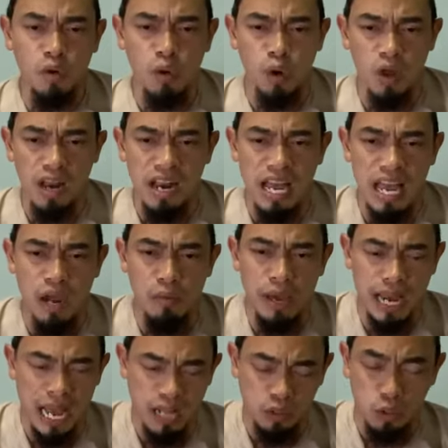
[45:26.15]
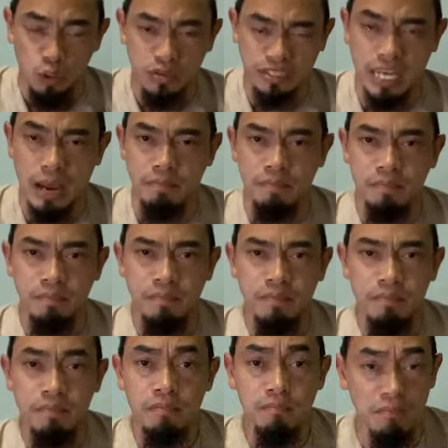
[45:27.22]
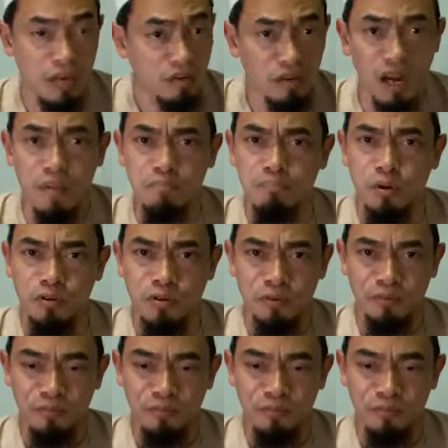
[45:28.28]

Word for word: คนเลวเวลาถูกจับมารับบุก